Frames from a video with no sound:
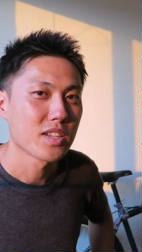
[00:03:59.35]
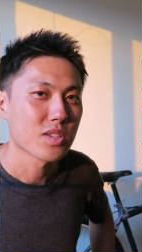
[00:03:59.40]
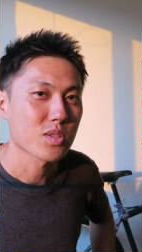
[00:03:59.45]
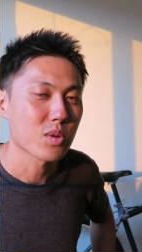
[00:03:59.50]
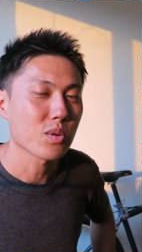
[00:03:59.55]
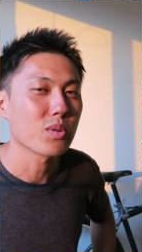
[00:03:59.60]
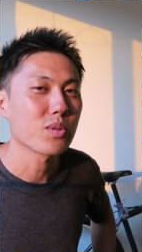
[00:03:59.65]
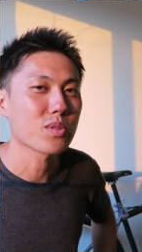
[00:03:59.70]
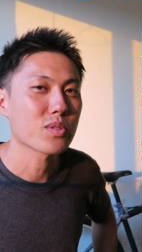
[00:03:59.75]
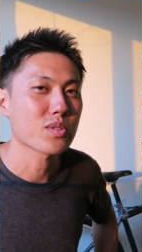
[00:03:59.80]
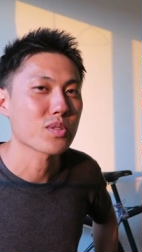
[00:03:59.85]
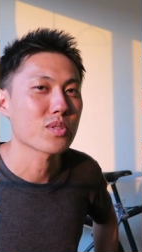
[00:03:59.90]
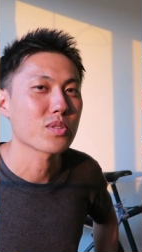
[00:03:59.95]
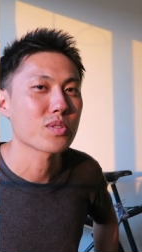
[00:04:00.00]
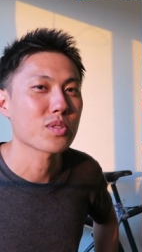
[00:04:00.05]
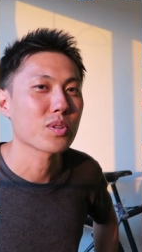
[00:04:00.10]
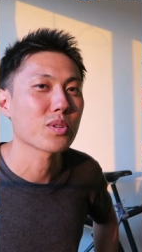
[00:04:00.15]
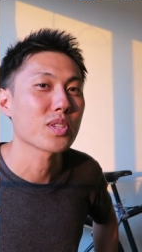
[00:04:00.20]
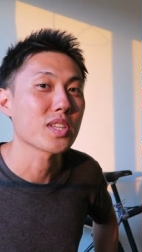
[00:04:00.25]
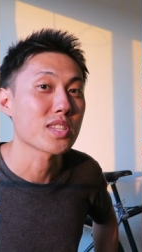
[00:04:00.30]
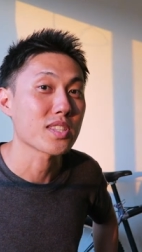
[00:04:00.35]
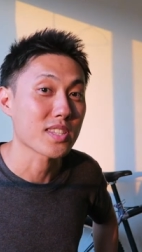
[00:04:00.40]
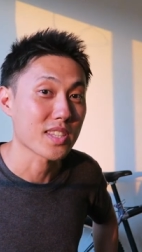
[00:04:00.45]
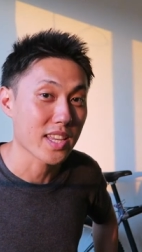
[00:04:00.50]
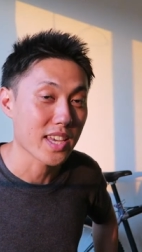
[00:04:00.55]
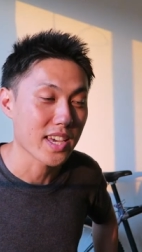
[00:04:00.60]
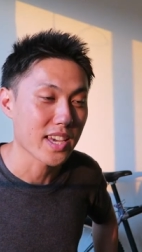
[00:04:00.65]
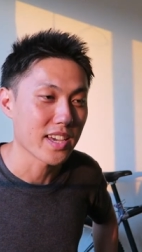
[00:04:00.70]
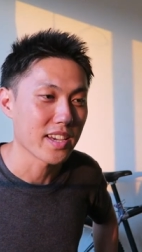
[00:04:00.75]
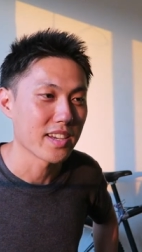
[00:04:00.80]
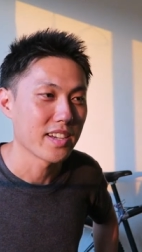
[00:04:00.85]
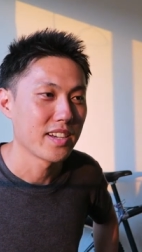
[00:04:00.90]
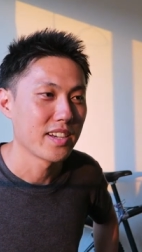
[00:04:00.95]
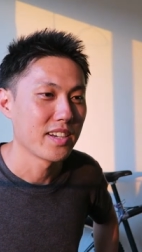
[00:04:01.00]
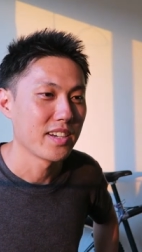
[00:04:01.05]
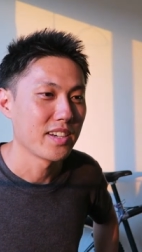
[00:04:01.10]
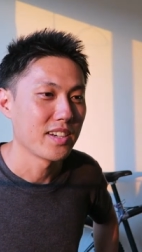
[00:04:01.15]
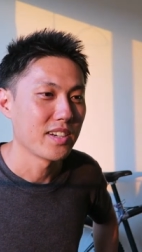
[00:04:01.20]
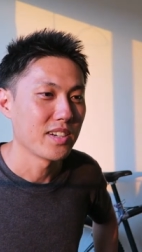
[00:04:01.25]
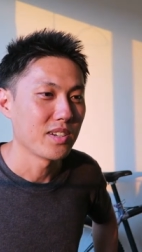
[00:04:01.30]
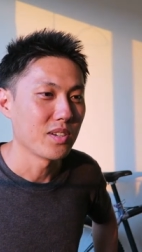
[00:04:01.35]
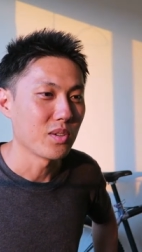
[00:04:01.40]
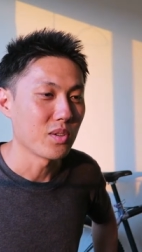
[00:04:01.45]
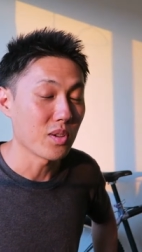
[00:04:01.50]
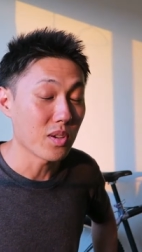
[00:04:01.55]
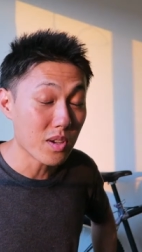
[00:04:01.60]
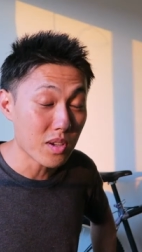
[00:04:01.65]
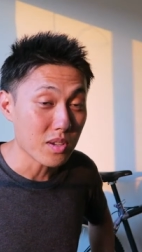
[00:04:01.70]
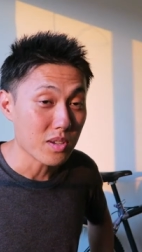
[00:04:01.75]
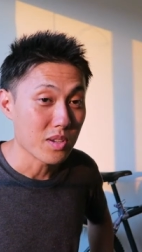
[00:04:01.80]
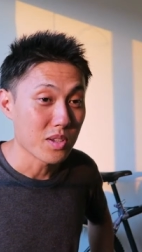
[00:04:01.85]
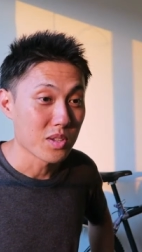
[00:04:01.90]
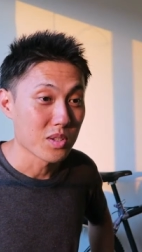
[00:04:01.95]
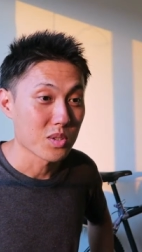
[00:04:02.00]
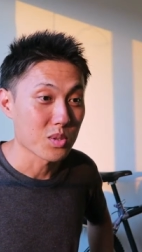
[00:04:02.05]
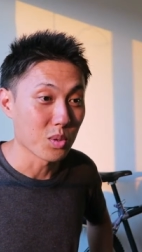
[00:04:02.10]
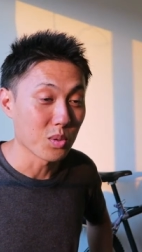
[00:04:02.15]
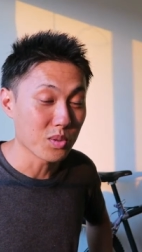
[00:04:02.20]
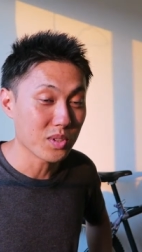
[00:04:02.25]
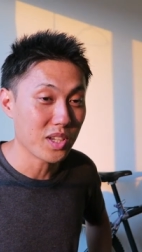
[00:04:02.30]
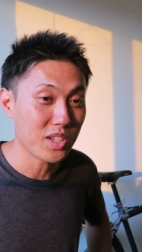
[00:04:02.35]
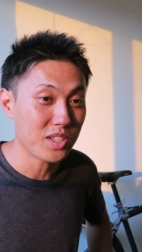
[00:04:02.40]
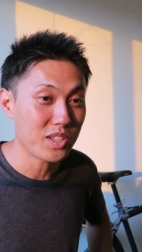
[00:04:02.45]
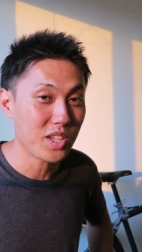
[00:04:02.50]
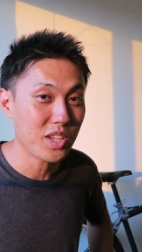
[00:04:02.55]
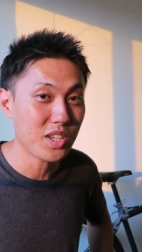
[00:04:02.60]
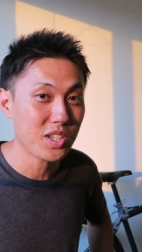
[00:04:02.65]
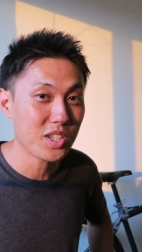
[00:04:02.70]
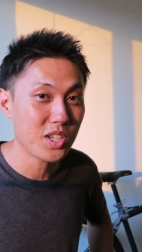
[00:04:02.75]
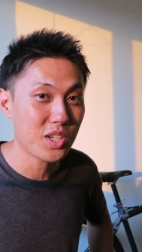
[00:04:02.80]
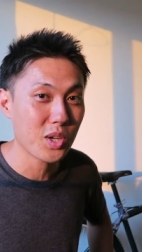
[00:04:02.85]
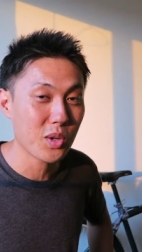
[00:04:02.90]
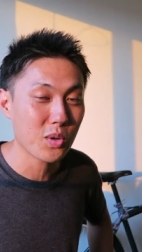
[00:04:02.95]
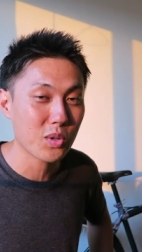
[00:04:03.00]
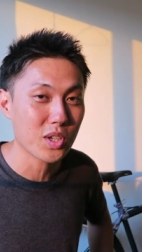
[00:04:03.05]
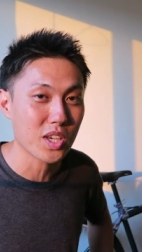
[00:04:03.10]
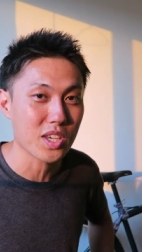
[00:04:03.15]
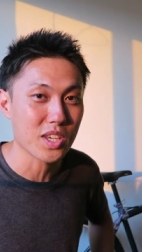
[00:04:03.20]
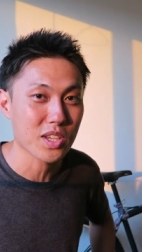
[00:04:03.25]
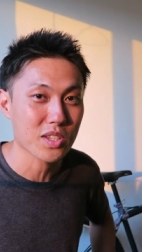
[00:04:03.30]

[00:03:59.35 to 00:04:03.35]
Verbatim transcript: そうするとですね、え、そんなに電気料金